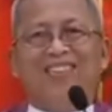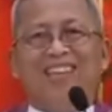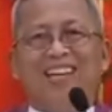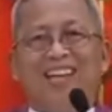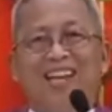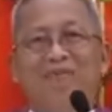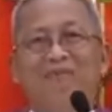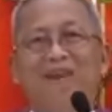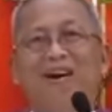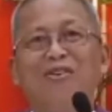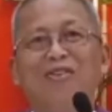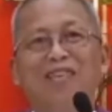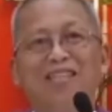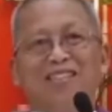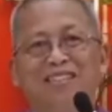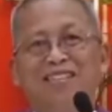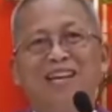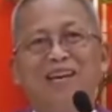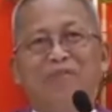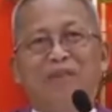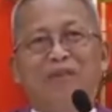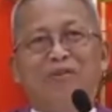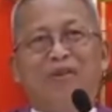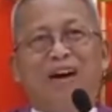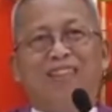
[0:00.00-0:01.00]
o niya nahibaw, ta
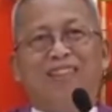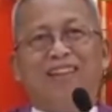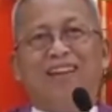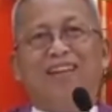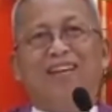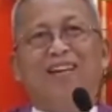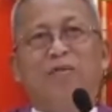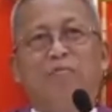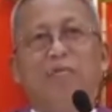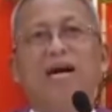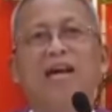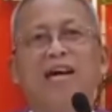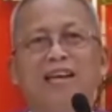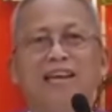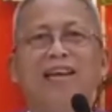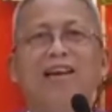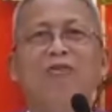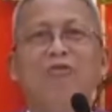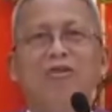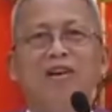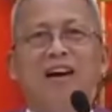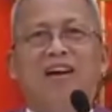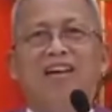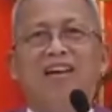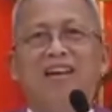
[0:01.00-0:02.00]
siyang binuhata.
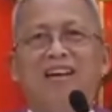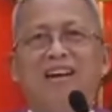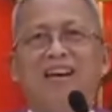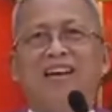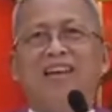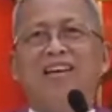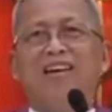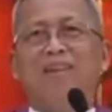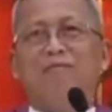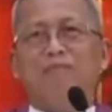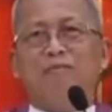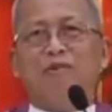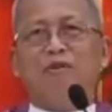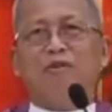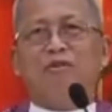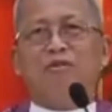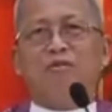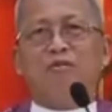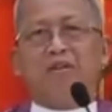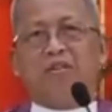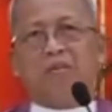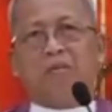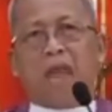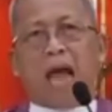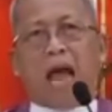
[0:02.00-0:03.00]
Makahilo na ang iyang pulong.
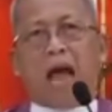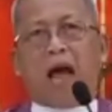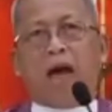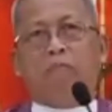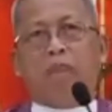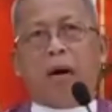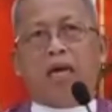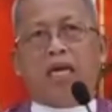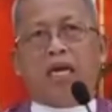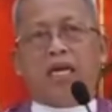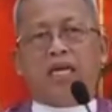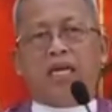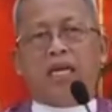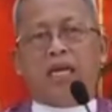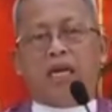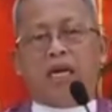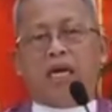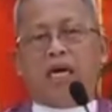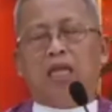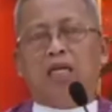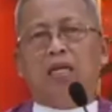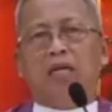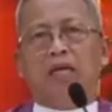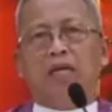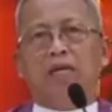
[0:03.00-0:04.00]

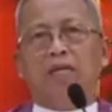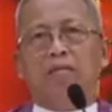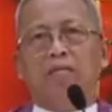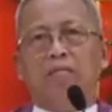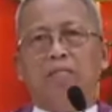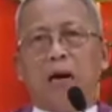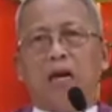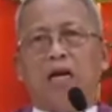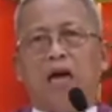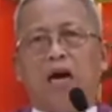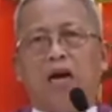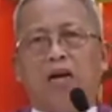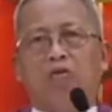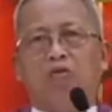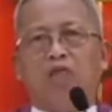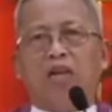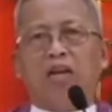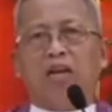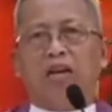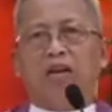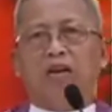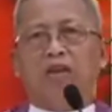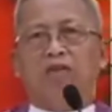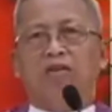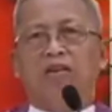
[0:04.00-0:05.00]
Mangingilad. Pakaaron
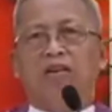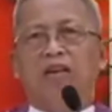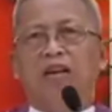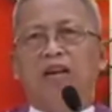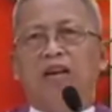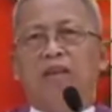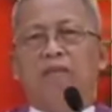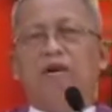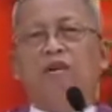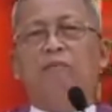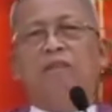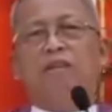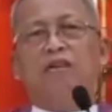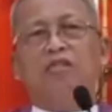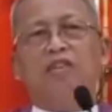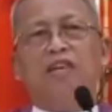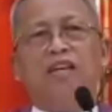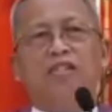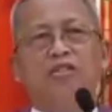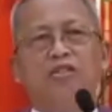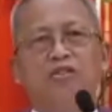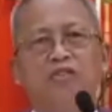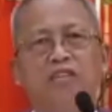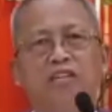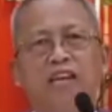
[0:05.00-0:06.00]
ingnon. Maubitaw
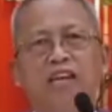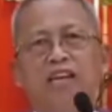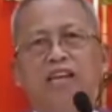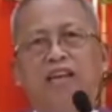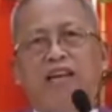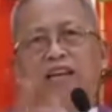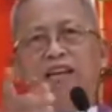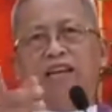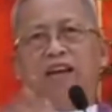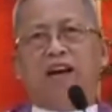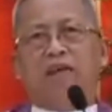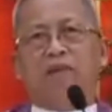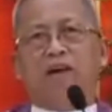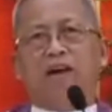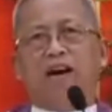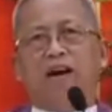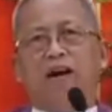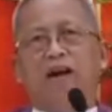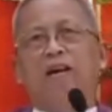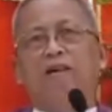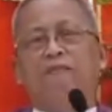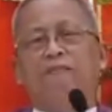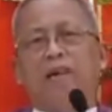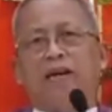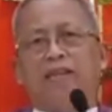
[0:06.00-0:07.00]
si Jesus, giingnan niya ang
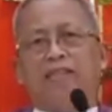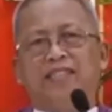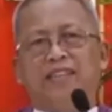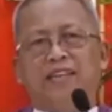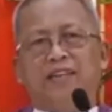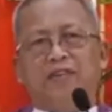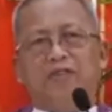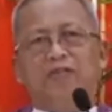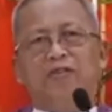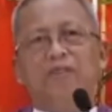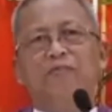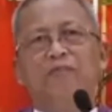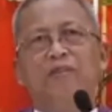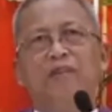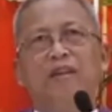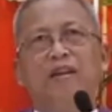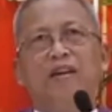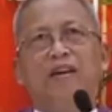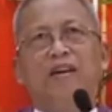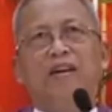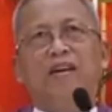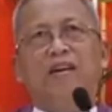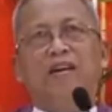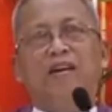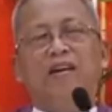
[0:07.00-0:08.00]
mga parisiyo,
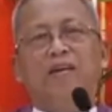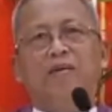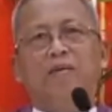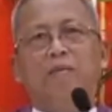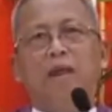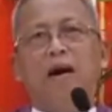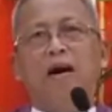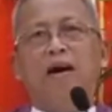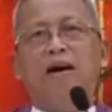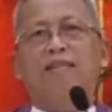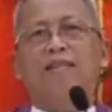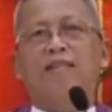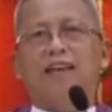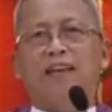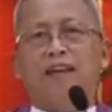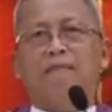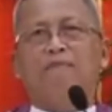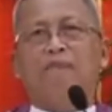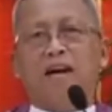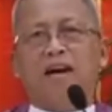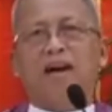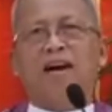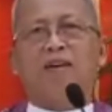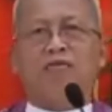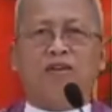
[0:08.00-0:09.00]
mga
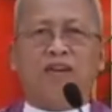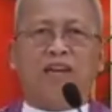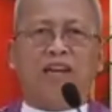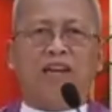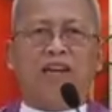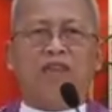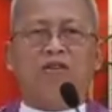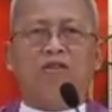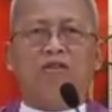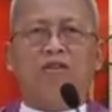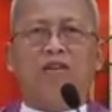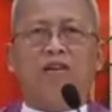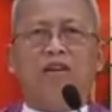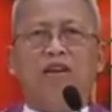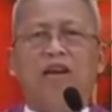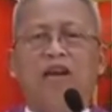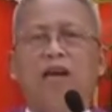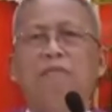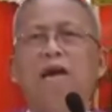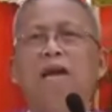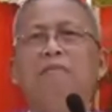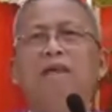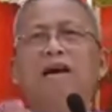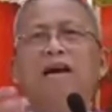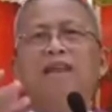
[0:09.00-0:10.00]
tigpakaron ingnon.
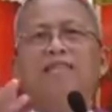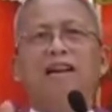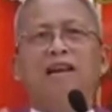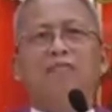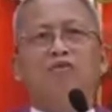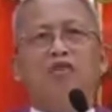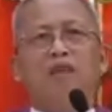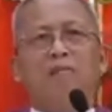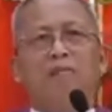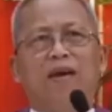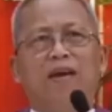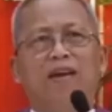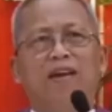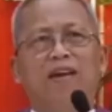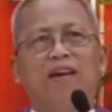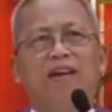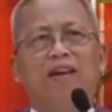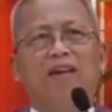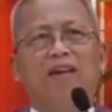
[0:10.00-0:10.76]
Kaya eh, may mga sila mo tabi.